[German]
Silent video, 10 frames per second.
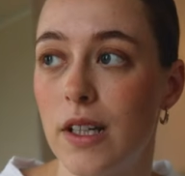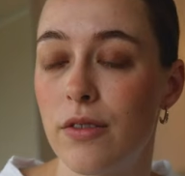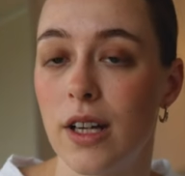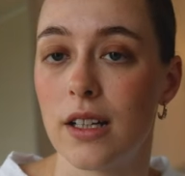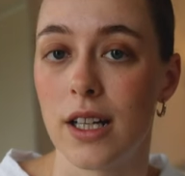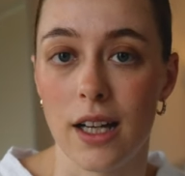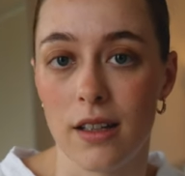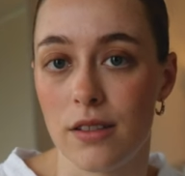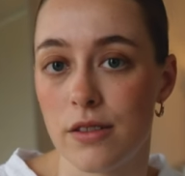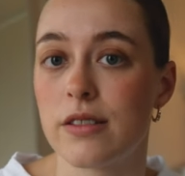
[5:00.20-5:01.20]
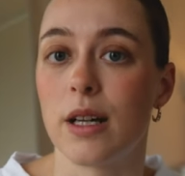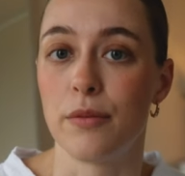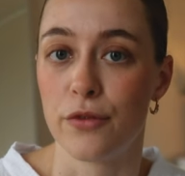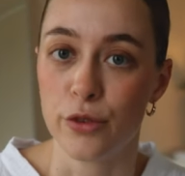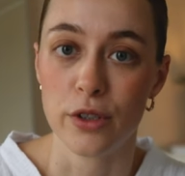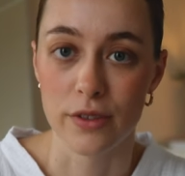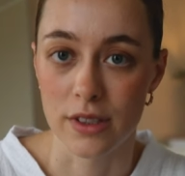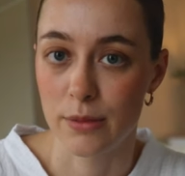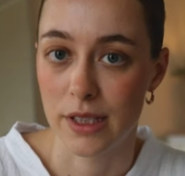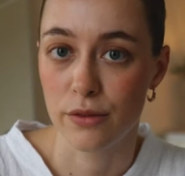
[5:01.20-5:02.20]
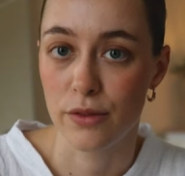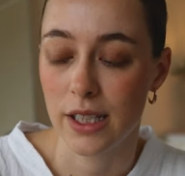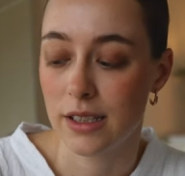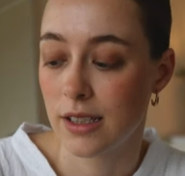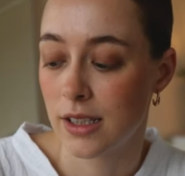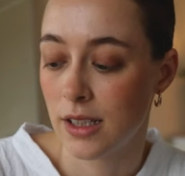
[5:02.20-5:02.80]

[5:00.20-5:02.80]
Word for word: werde vielleicht einen zusammenwürfeln im Endeffekt